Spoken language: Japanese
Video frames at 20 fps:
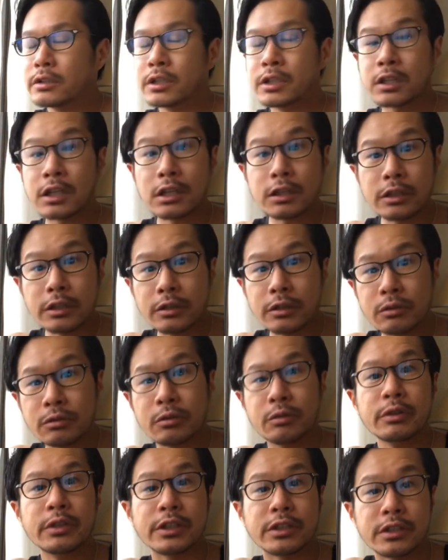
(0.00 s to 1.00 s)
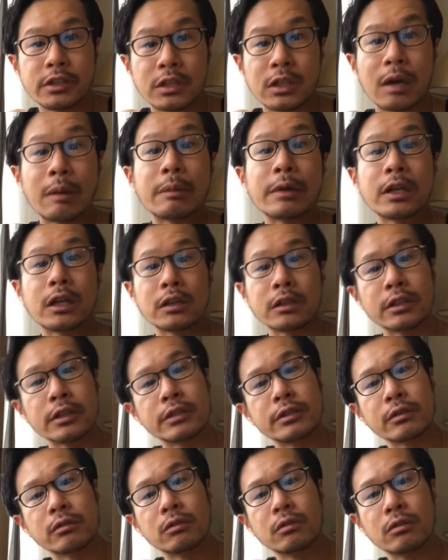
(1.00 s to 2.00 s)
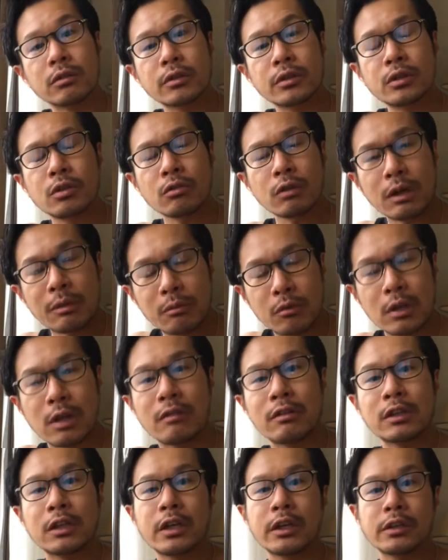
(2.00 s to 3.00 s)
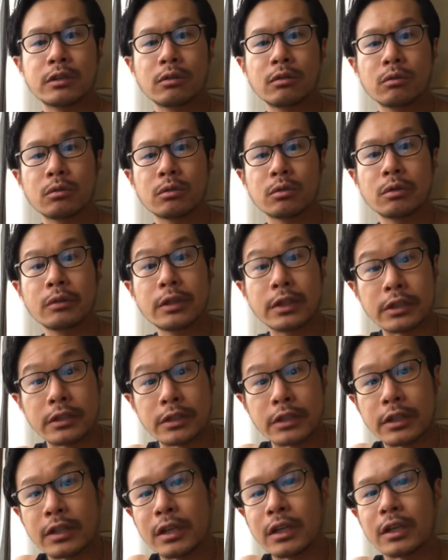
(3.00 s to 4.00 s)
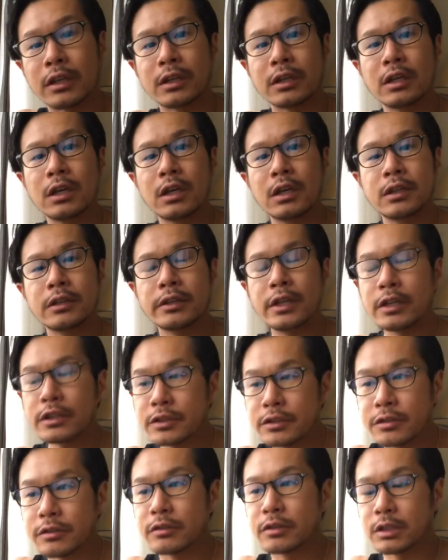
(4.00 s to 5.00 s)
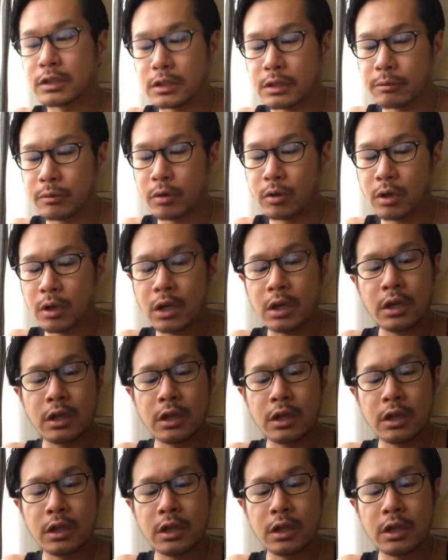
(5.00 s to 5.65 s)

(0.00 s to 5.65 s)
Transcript: 聞かないとトイレ行っちゃダメなんですよ許可もらわないとトイレ行っちゃいけない何するにでも